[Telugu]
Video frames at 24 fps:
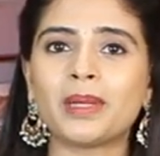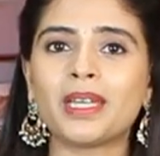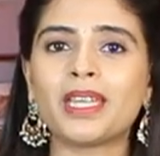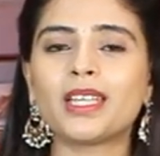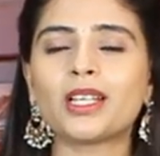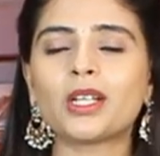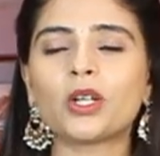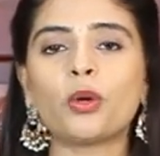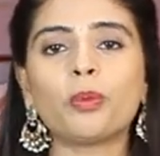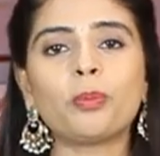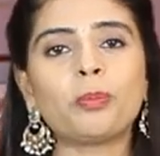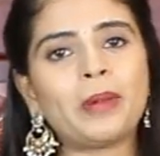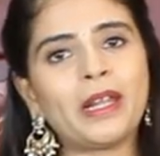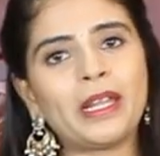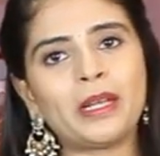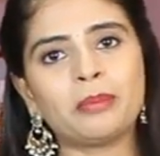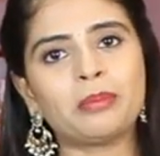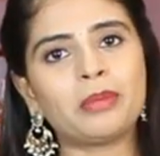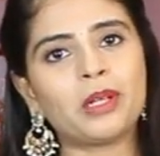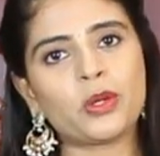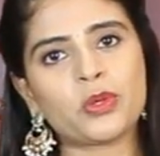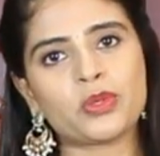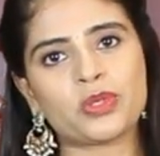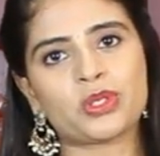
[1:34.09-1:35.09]
పింక్లో
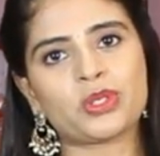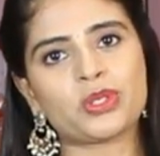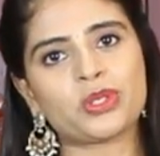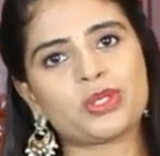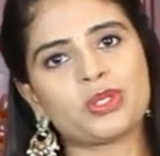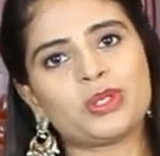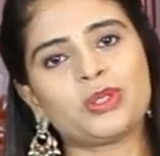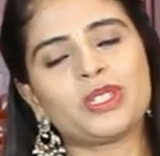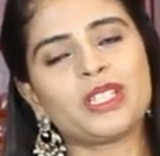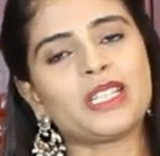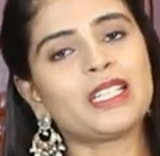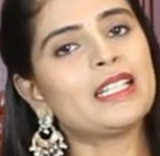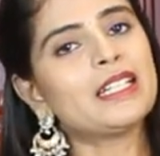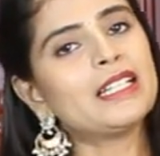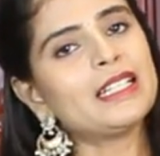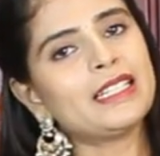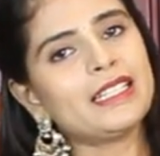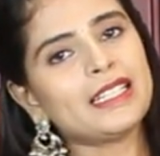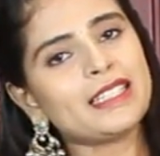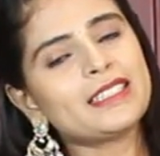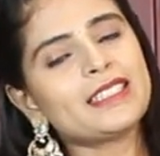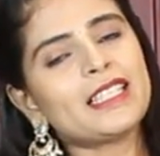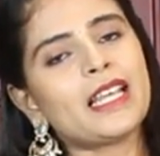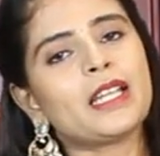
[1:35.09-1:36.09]
ప్లెయిన్ బ్లౌజ్ వస్తుంది
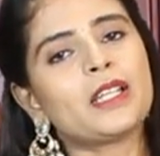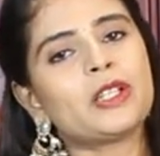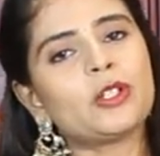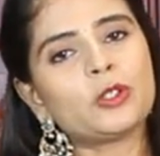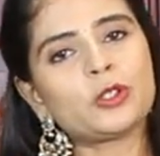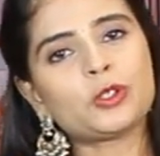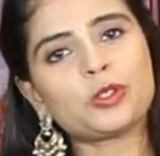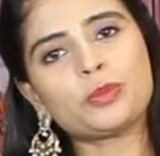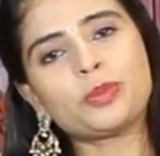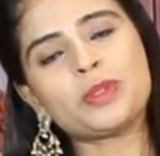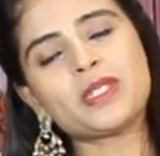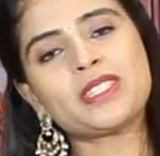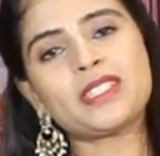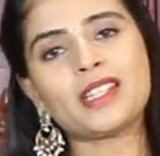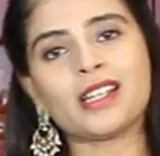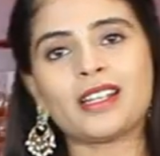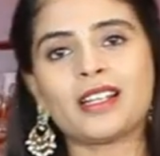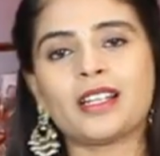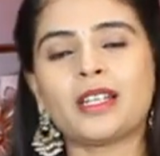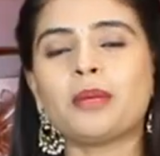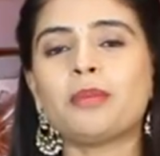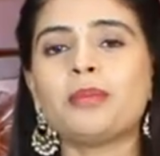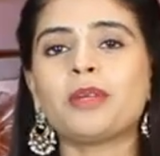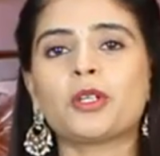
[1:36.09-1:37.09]
నెక్స్ట్ శారీలో
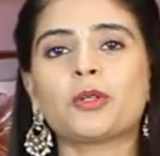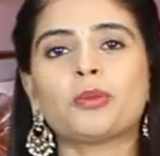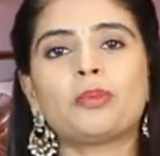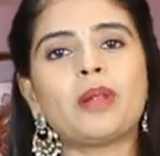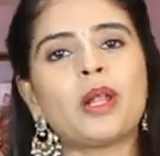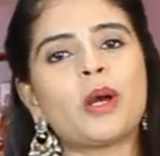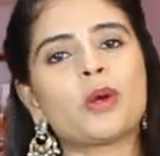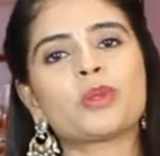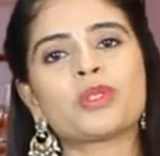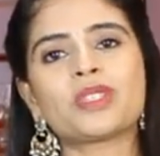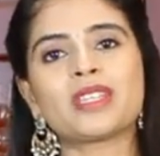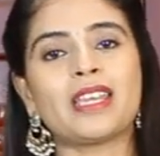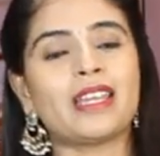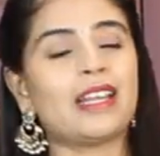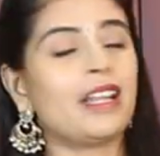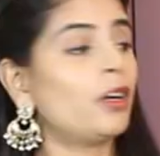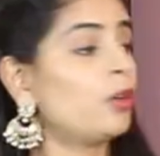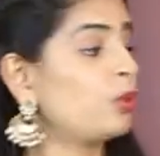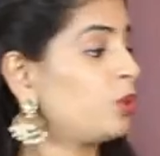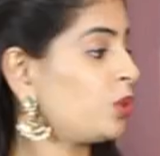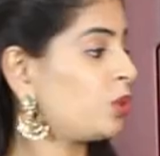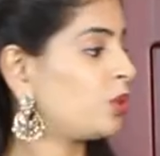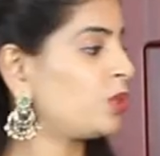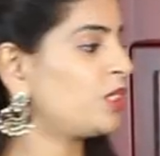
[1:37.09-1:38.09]
చూపిస్తానండి మీకు బ్లౌజ్
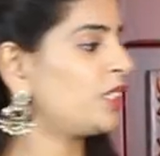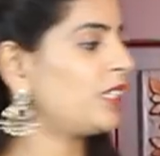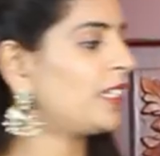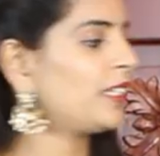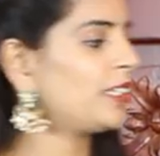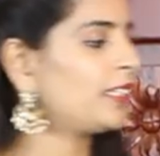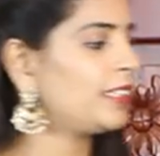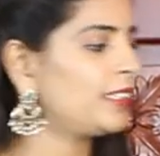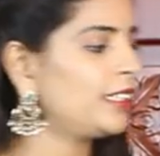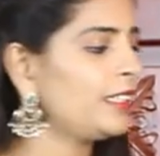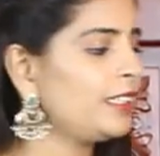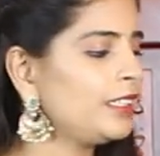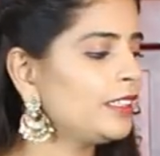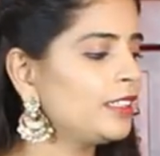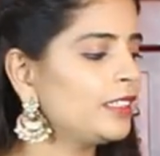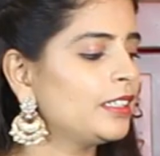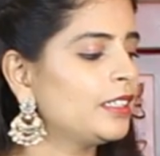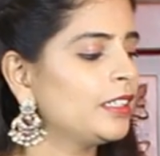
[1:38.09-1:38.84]
ఎలా ఉంటుంది అనేది